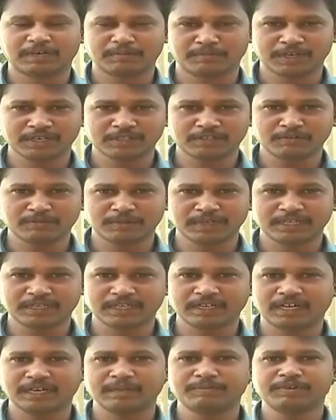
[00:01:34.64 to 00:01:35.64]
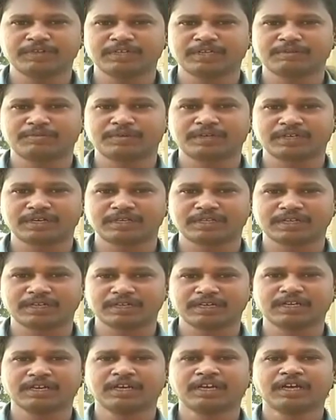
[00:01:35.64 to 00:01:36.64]
மருத்துவமனைக்கு அனுப்பி
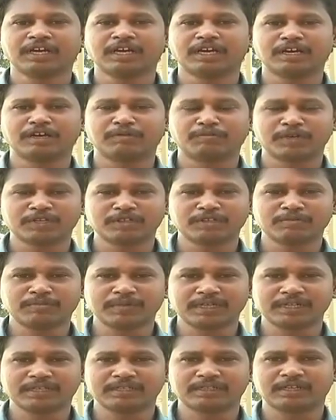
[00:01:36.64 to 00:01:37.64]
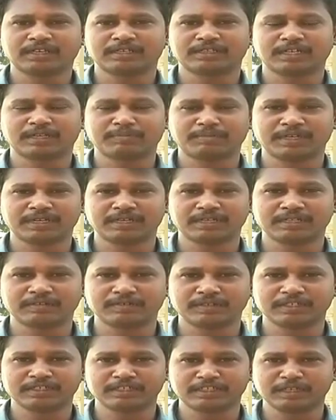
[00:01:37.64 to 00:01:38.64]
வைக்கப்படுகிறதாக மருத்துவமனை தரப்பிலிருந்து
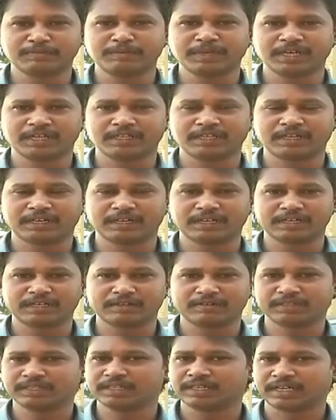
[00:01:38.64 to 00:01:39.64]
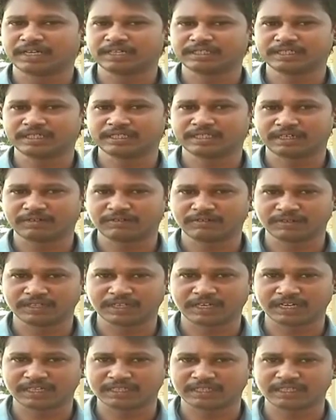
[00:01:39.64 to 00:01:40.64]
வந்து சிபிஐ அதிகாரிகளுக்கு வந்து ரகசிய தகவல்
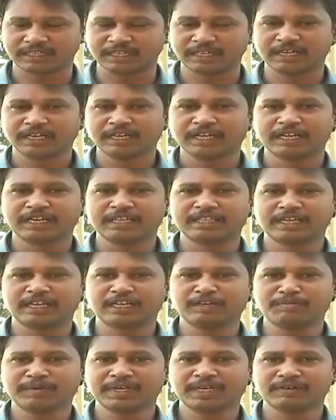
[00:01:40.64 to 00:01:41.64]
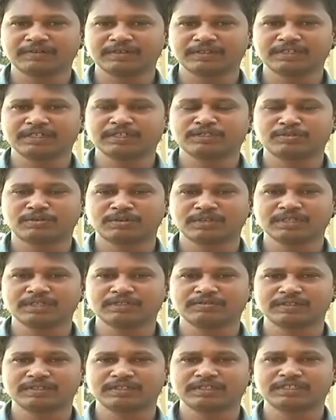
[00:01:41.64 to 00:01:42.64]
வந்து கிடைத்தது இதன் அடிப்படையில் வந்து
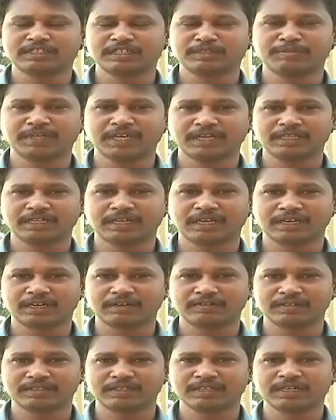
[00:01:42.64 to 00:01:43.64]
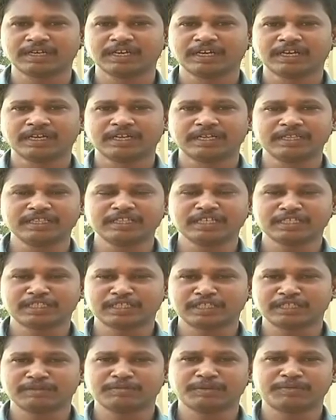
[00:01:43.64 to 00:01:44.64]
தொடர்ந்து வந்து சிபிஐ அதிகாரிகள் வந்து இந்த
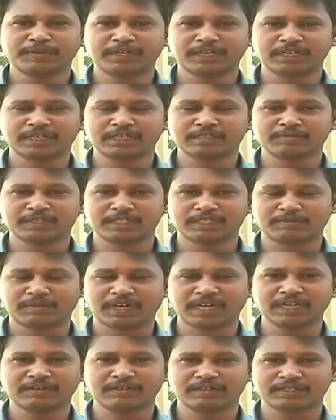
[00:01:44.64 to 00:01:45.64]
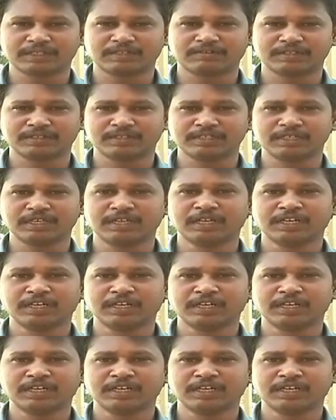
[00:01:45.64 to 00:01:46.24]
சேமிப்பு கிடங்கு மற்றும் ஆய்வகத்தை வந்து